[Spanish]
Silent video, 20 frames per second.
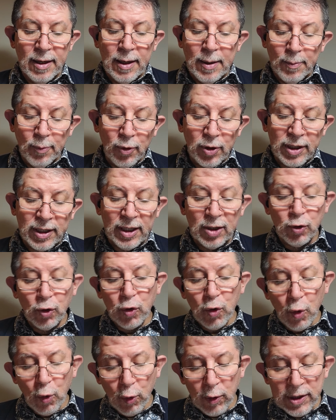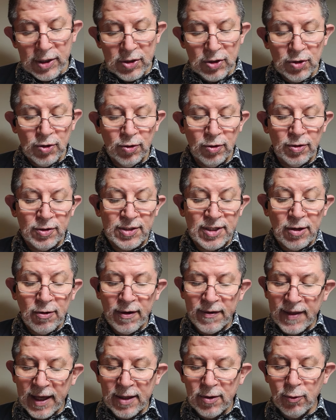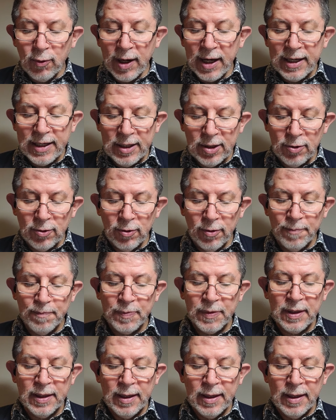porque todo juicio se lo ha dado al Hijo,